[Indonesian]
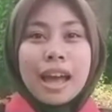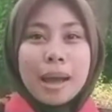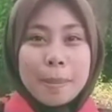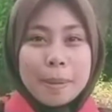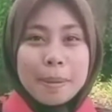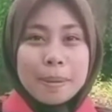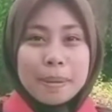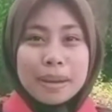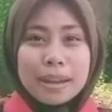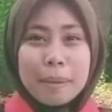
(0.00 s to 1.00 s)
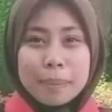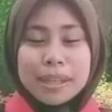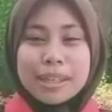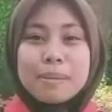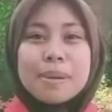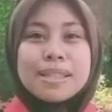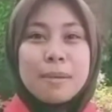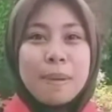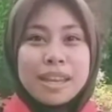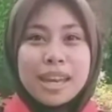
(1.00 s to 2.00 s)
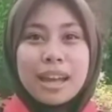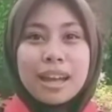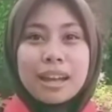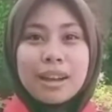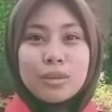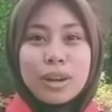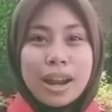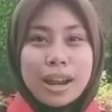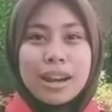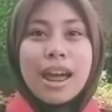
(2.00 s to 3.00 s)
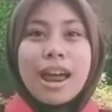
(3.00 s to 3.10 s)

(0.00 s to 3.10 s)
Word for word: kami kami ini masih banyak kekurangan.